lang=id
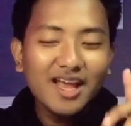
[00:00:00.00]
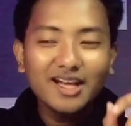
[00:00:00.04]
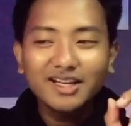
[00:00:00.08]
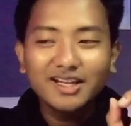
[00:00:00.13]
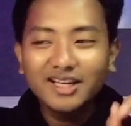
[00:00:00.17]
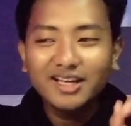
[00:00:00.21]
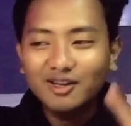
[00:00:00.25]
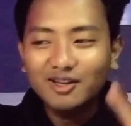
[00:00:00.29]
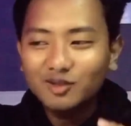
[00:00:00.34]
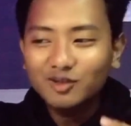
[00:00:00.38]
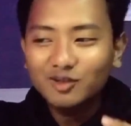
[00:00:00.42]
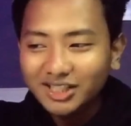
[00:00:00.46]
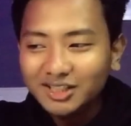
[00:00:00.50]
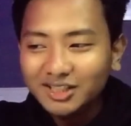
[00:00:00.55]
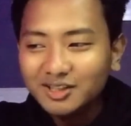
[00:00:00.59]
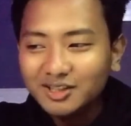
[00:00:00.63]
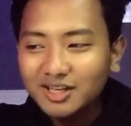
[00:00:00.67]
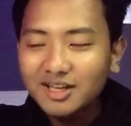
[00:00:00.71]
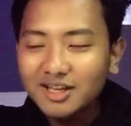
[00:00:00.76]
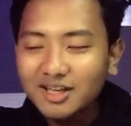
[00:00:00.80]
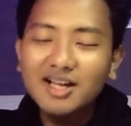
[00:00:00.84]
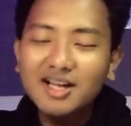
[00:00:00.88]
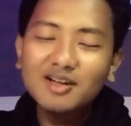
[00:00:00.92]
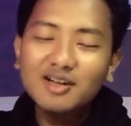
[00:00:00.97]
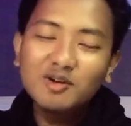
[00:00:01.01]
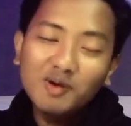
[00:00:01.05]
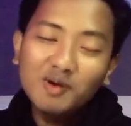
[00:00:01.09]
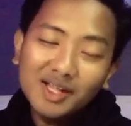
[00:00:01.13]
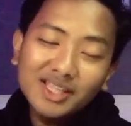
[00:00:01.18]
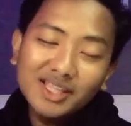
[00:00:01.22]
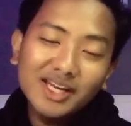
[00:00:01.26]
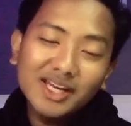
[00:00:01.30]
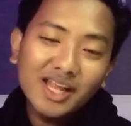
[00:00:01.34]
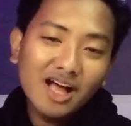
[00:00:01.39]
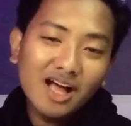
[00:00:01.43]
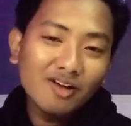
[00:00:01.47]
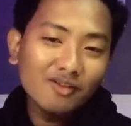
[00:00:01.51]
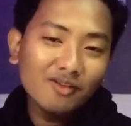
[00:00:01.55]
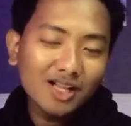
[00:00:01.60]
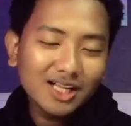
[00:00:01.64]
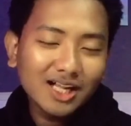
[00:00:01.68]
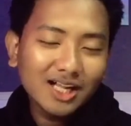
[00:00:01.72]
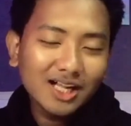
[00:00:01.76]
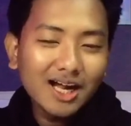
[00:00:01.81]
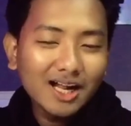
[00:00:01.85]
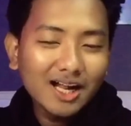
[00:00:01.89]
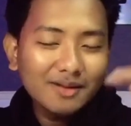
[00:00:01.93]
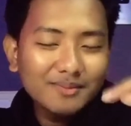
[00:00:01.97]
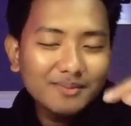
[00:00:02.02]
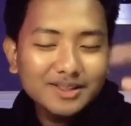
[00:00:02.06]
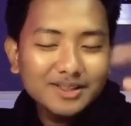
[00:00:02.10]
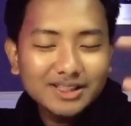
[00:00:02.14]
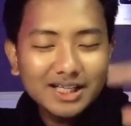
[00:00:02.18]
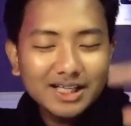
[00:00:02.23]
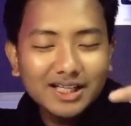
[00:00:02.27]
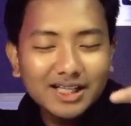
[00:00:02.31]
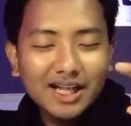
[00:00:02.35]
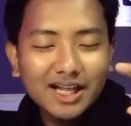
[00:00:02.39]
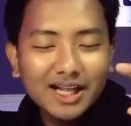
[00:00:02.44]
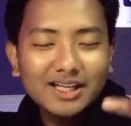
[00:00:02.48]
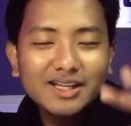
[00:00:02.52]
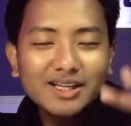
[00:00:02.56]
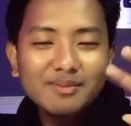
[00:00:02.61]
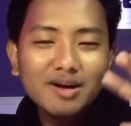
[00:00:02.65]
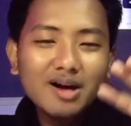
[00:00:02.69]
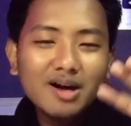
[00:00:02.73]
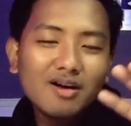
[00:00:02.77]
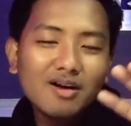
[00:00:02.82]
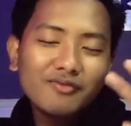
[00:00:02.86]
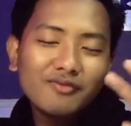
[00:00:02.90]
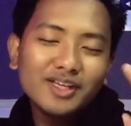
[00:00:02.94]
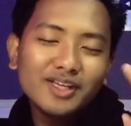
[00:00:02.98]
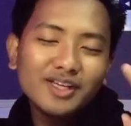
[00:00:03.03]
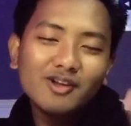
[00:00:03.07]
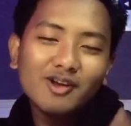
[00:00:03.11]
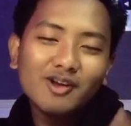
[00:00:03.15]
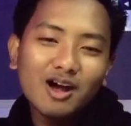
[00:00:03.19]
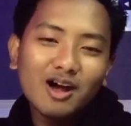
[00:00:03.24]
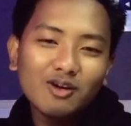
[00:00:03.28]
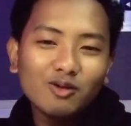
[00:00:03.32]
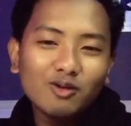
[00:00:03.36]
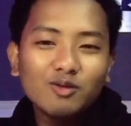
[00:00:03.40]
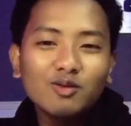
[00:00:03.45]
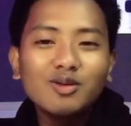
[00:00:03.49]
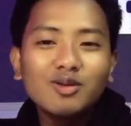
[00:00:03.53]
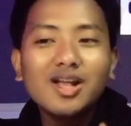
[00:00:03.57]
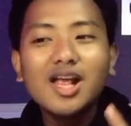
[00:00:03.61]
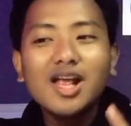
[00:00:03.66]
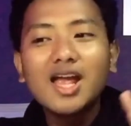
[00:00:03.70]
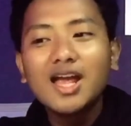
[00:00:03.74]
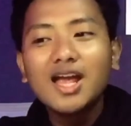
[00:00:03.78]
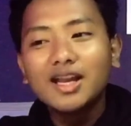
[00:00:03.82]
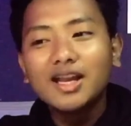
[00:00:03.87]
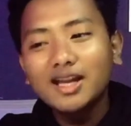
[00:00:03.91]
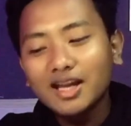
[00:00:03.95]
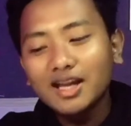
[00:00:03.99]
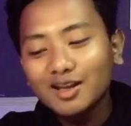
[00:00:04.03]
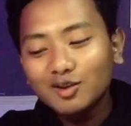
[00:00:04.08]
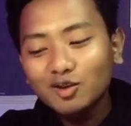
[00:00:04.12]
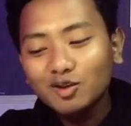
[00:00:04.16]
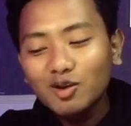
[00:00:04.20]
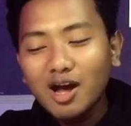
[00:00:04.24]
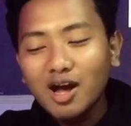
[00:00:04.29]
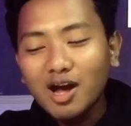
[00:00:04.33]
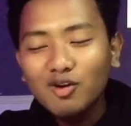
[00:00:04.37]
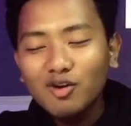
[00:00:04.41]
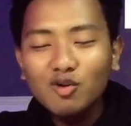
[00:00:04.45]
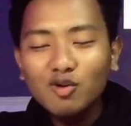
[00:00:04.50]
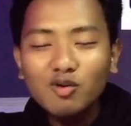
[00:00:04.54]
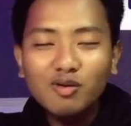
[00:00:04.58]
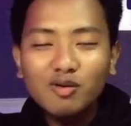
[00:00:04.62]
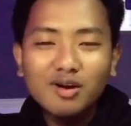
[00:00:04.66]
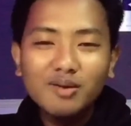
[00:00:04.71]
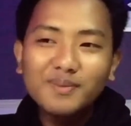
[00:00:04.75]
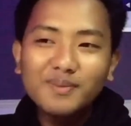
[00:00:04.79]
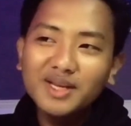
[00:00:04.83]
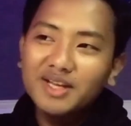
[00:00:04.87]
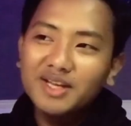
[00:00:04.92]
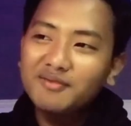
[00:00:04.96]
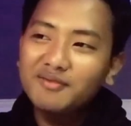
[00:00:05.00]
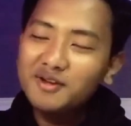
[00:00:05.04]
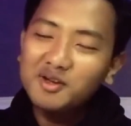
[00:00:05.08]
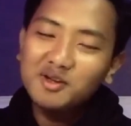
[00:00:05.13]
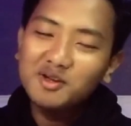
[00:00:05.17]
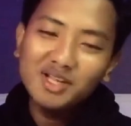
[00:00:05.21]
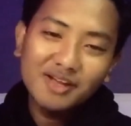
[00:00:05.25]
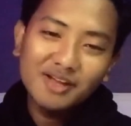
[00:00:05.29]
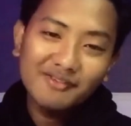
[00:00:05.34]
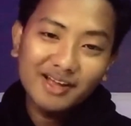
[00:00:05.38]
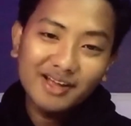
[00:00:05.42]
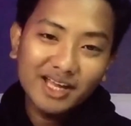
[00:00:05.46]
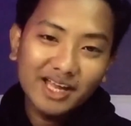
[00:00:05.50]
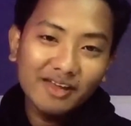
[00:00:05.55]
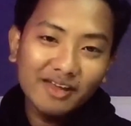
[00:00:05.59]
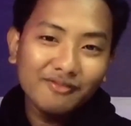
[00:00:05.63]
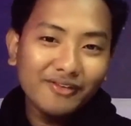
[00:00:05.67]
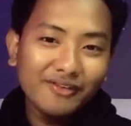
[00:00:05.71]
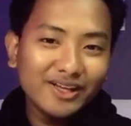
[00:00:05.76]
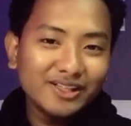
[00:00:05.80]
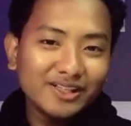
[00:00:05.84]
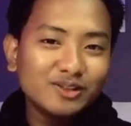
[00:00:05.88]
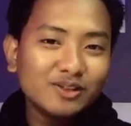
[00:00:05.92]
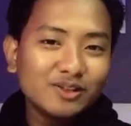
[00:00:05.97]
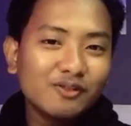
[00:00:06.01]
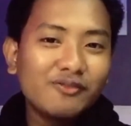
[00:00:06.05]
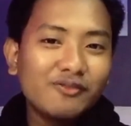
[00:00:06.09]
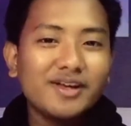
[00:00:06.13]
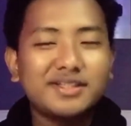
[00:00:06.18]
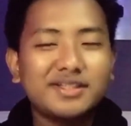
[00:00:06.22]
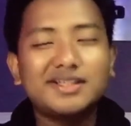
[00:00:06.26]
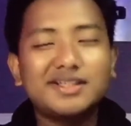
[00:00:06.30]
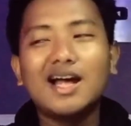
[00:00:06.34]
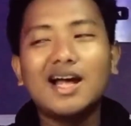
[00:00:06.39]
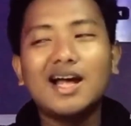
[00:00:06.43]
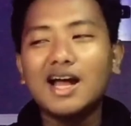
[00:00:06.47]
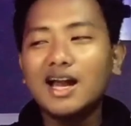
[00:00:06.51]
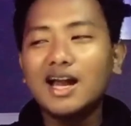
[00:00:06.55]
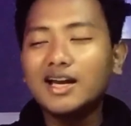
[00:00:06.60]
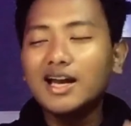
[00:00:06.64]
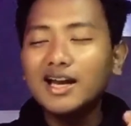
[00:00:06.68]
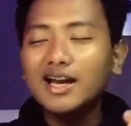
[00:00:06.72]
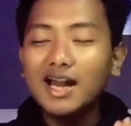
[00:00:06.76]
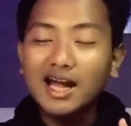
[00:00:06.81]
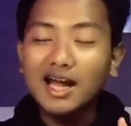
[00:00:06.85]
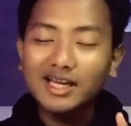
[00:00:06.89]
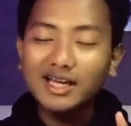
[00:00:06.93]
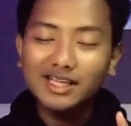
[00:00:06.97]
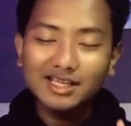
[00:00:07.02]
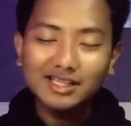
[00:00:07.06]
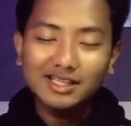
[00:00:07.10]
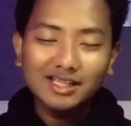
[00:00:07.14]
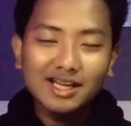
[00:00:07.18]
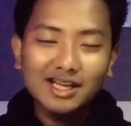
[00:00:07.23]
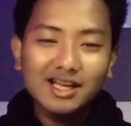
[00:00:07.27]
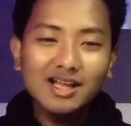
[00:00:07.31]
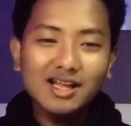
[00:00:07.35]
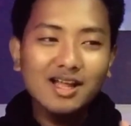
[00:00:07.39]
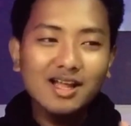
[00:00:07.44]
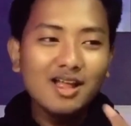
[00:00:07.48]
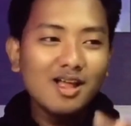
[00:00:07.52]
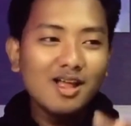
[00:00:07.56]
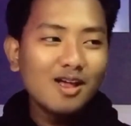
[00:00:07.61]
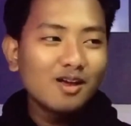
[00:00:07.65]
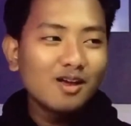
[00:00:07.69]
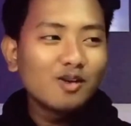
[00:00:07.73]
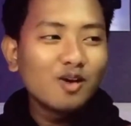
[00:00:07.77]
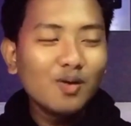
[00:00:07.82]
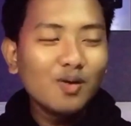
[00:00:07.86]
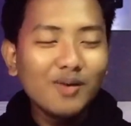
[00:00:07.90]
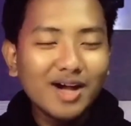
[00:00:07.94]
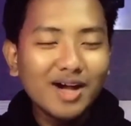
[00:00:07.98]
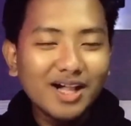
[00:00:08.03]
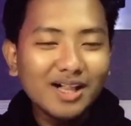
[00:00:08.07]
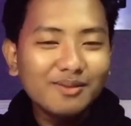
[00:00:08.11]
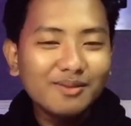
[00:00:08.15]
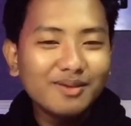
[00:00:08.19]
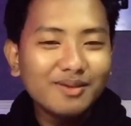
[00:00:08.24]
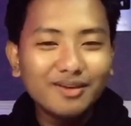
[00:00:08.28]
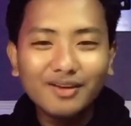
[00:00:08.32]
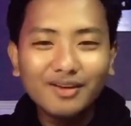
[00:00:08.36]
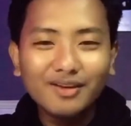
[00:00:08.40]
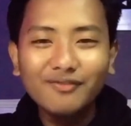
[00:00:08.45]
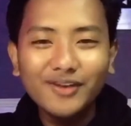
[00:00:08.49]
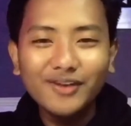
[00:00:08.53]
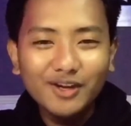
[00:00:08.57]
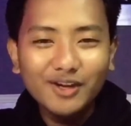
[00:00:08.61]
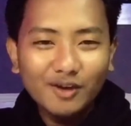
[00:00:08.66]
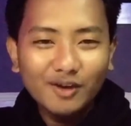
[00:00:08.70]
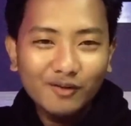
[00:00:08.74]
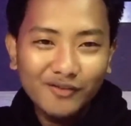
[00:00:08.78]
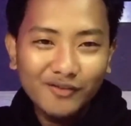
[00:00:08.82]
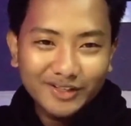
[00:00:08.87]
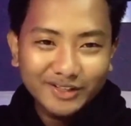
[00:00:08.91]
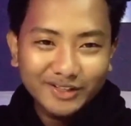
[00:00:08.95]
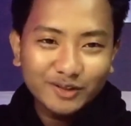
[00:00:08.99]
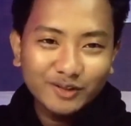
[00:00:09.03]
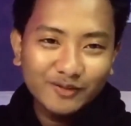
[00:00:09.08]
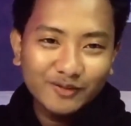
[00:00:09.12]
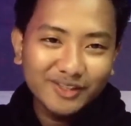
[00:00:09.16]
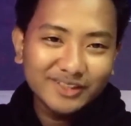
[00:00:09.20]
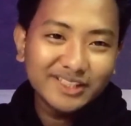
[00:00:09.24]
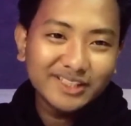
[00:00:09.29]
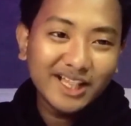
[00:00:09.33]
ngikutin uh, eh, gue dari awal, kalian bisa lihat di bawah video aku. Nah, itu aku eh, bikin videonya pakai face to face. Nah, dan akhirnya gue bakal bikin video face to face